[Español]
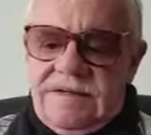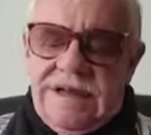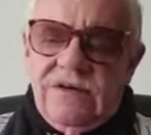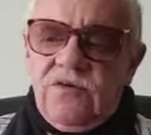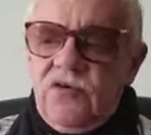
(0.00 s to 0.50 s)

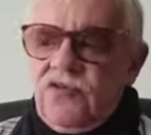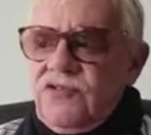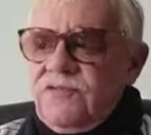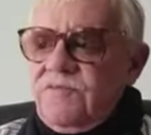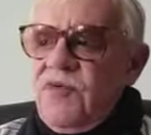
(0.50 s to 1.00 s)

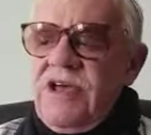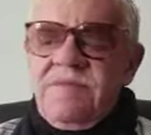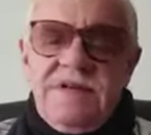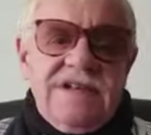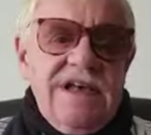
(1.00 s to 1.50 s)
Saludos muy
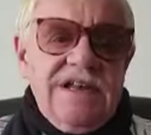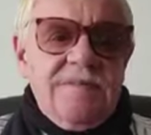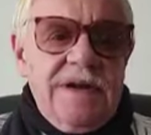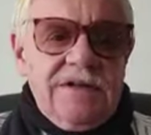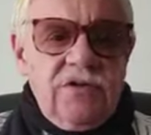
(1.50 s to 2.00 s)
especiales
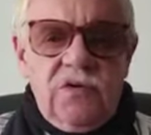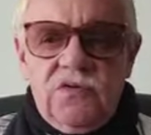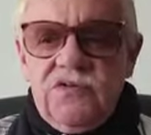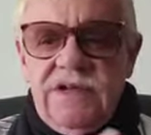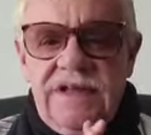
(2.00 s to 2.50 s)
para todos
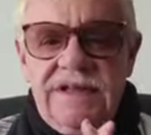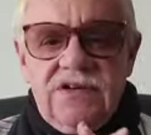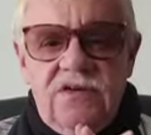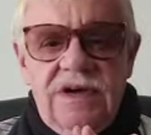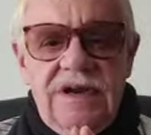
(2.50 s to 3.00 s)
ustedes
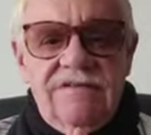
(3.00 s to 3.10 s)
con el